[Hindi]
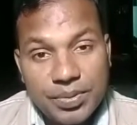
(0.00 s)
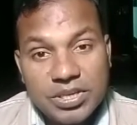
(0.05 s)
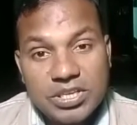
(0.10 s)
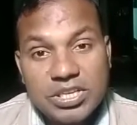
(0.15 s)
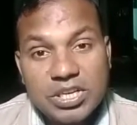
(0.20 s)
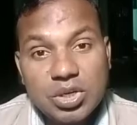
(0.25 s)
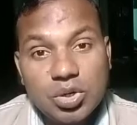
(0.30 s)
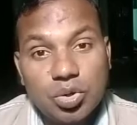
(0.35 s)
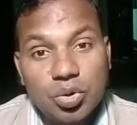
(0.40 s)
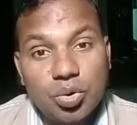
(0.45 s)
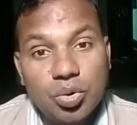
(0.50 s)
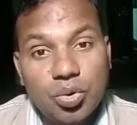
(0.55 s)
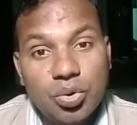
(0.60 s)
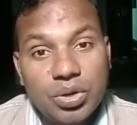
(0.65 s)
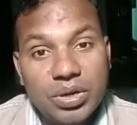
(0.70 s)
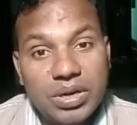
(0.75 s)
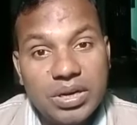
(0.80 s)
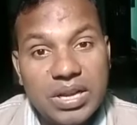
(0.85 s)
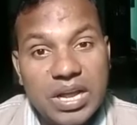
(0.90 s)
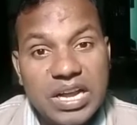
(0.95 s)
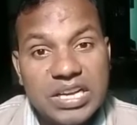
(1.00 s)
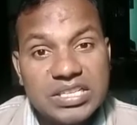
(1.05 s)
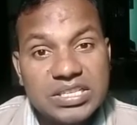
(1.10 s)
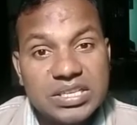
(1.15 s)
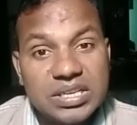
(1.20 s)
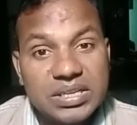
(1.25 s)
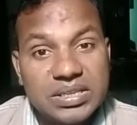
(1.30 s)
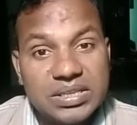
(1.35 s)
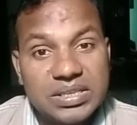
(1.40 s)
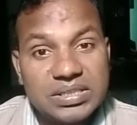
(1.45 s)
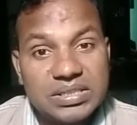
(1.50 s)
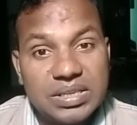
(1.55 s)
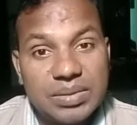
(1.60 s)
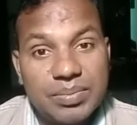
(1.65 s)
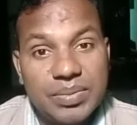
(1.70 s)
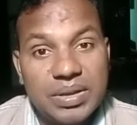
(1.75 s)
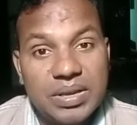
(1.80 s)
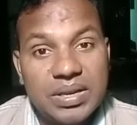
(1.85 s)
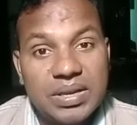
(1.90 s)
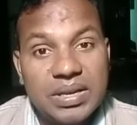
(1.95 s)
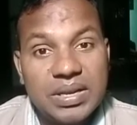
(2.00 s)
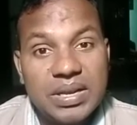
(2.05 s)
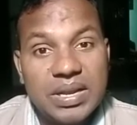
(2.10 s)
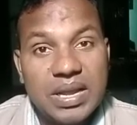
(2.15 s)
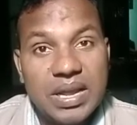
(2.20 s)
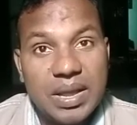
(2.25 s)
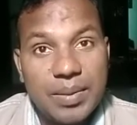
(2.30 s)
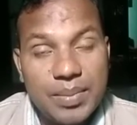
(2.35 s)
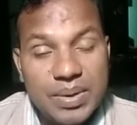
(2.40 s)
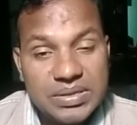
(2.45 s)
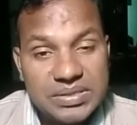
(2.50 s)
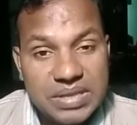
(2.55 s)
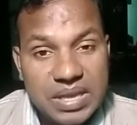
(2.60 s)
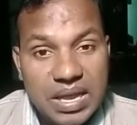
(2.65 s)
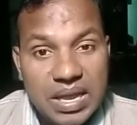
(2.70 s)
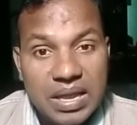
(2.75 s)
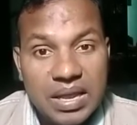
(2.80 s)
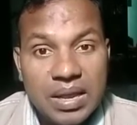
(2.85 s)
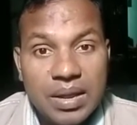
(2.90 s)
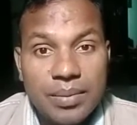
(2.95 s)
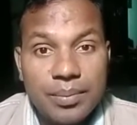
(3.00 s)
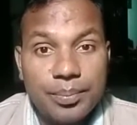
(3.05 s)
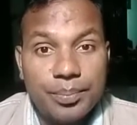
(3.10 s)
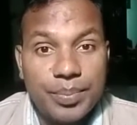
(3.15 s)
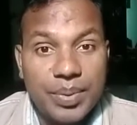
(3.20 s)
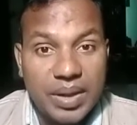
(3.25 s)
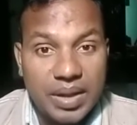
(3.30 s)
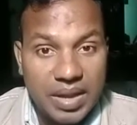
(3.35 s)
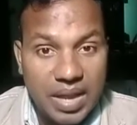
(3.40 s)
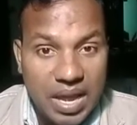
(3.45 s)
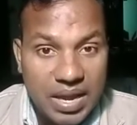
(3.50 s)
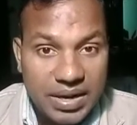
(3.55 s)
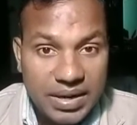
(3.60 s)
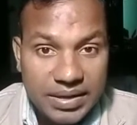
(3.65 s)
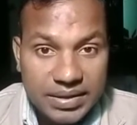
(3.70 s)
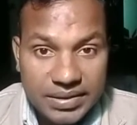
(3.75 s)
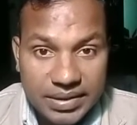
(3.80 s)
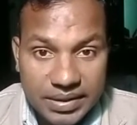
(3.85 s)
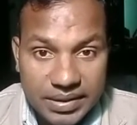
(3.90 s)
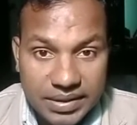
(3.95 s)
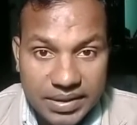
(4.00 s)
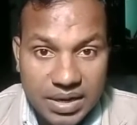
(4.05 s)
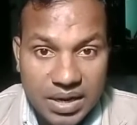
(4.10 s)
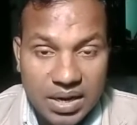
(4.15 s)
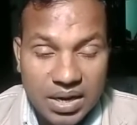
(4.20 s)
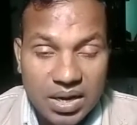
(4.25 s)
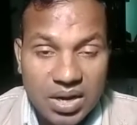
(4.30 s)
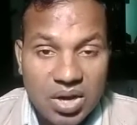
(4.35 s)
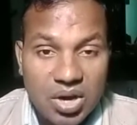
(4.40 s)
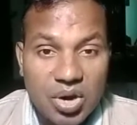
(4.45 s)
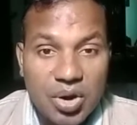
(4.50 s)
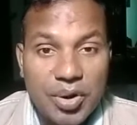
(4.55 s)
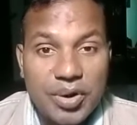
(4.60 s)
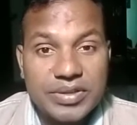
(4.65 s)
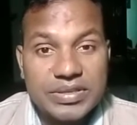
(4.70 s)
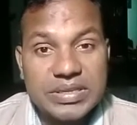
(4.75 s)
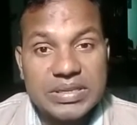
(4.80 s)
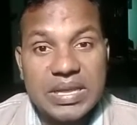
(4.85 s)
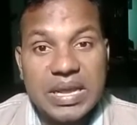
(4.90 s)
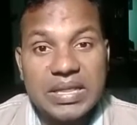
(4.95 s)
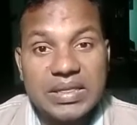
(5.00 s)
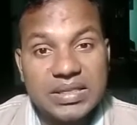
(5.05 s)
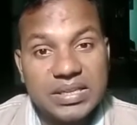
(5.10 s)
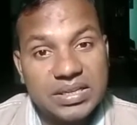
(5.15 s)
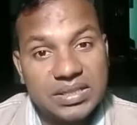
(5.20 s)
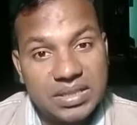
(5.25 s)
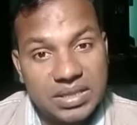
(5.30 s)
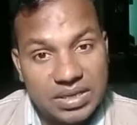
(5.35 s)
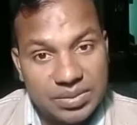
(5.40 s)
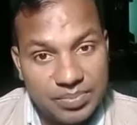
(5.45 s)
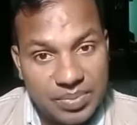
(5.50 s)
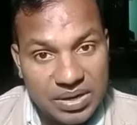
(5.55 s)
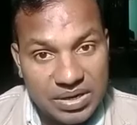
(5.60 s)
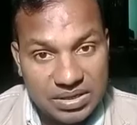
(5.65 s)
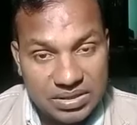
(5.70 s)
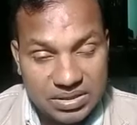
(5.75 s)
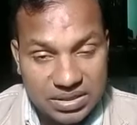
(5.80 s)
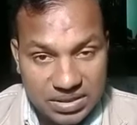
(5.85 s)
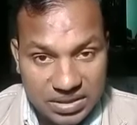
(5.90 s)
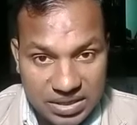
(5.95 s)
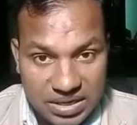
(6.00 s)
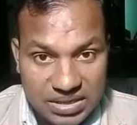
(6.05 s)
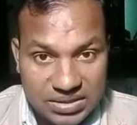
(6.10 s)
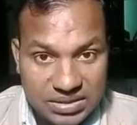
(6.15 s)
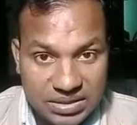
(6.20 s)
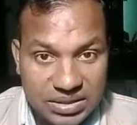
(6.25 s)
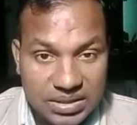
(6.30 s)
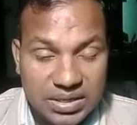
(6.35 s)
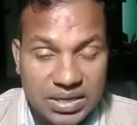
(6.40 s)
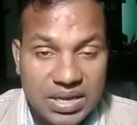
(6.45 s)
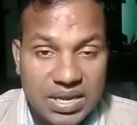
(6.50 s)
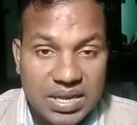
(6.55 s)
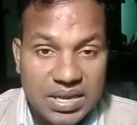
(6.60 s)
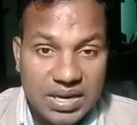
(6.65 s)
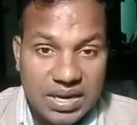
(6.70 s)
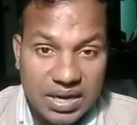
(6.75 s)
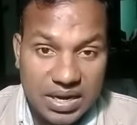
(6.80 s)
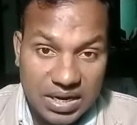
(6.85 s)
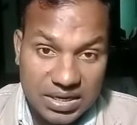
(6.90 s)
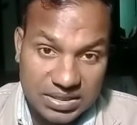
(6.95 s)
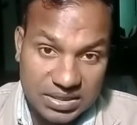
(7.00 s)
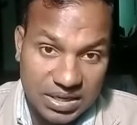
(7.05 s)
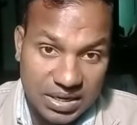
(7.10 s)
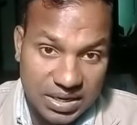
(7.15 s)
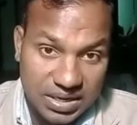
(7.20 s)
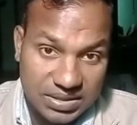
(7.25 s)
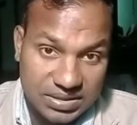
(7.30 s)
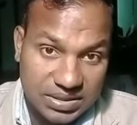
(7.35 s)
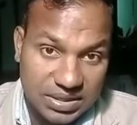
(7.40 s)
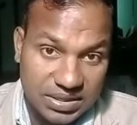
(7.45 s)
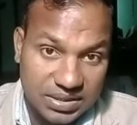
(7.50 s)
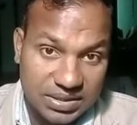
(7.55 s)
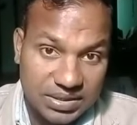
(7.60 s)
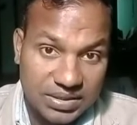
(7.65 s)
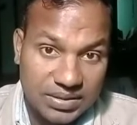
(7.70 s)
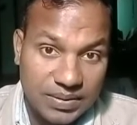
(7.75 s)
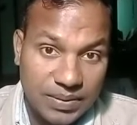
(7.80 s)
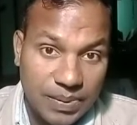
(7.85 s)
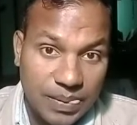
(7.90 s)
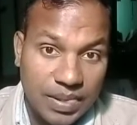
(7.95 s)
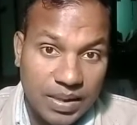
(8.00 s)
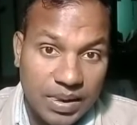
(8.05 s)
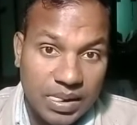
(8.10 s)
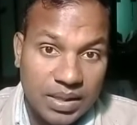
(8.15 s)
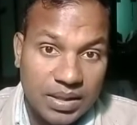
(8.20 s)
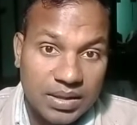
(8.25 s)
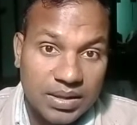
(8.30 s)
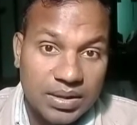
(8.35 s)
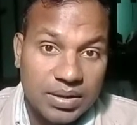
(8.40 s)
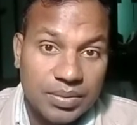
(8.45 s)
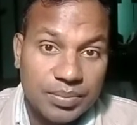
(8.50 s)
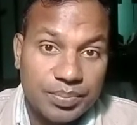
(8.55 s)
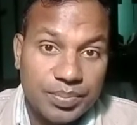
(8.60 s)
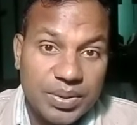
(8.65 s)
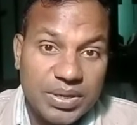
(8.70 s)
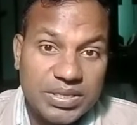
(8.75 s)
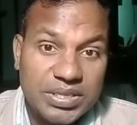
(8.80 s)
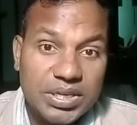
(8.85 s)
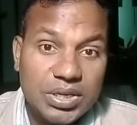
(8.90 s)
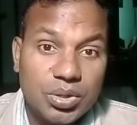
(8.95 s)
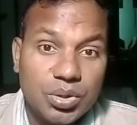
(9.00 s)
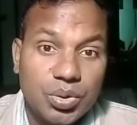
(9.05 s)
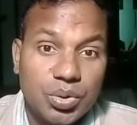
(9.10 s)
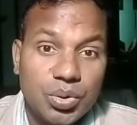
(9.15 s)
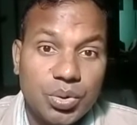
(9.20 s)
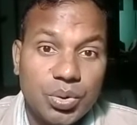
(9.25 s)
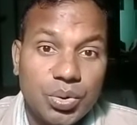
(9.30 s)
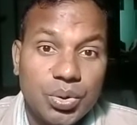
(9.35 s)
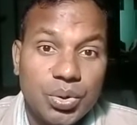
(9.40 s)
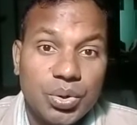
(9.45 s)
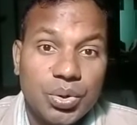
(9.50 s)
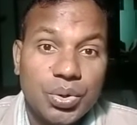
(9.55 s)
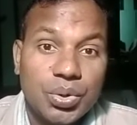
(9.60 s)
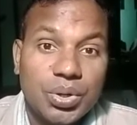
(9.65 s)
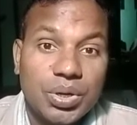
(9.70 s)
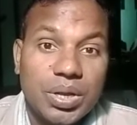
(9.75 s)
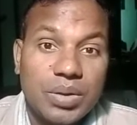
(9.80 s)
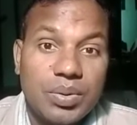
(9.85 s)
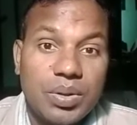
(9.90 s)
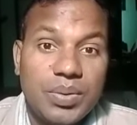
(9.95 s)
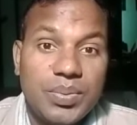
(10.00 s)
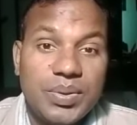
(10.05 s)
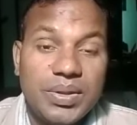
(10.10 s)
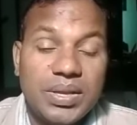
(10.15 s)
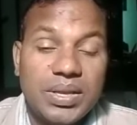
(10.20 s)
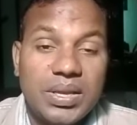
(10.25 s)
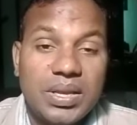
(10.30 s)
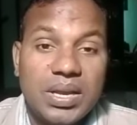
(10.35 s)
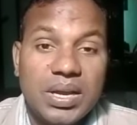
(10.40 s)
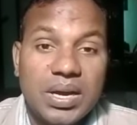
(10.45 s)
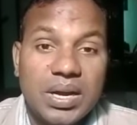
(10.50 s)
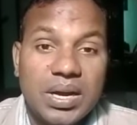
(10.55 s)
पेशेंट को इलाज करते समय हमेशा वैज्ञानिक तरीका और सैद्धांतिक तरीका तरीका से इलाज करना चाहिए पेशेंट को कभी भी